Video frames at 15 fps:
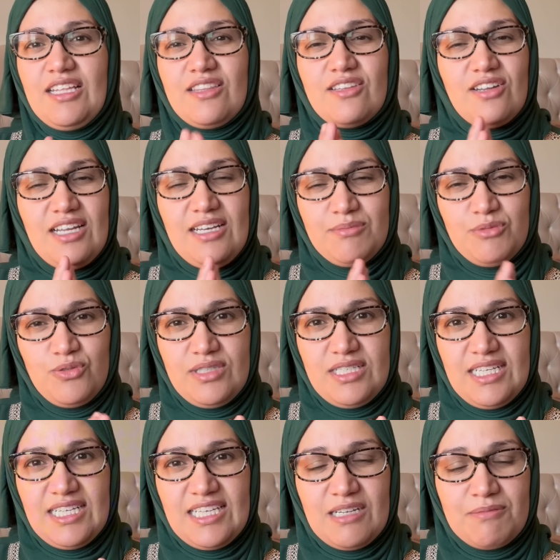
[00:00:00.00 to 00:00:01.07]
Non,
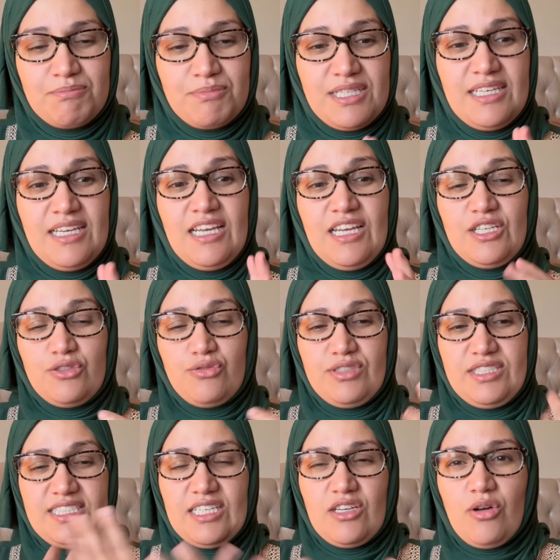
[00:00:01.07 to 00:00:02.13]
le pays. Je vous
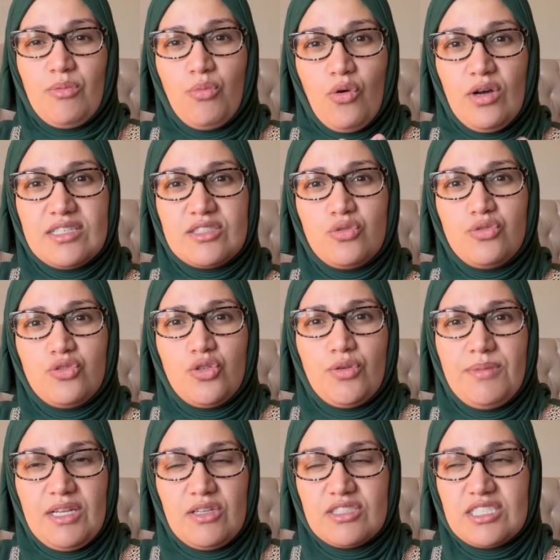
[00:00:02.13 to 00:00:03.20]
disais qu'en moi, tout se
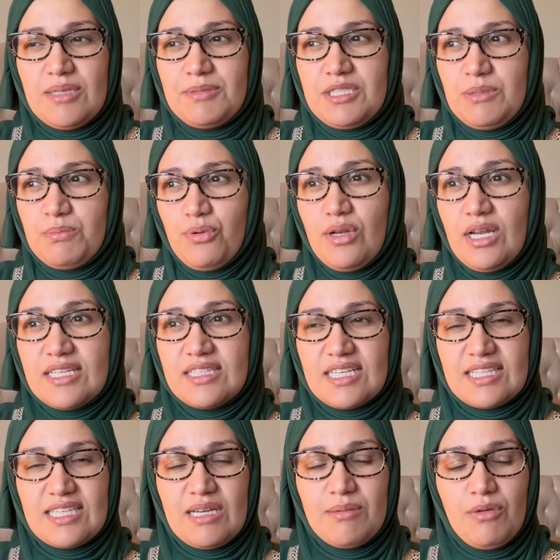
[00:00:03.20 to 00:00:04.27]
mélange un petit peu là
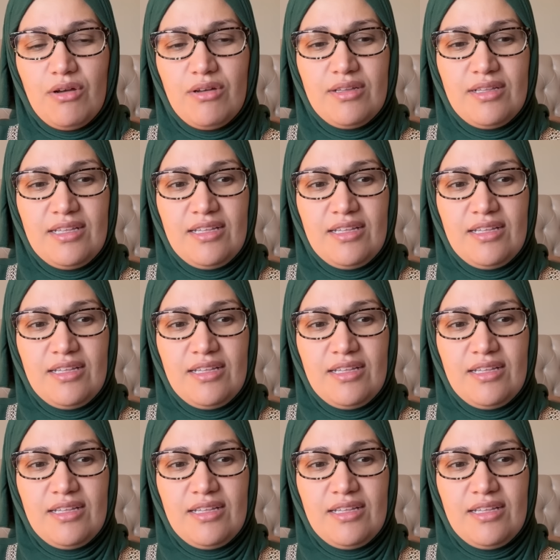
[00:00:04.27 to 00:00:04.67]
dernièrement.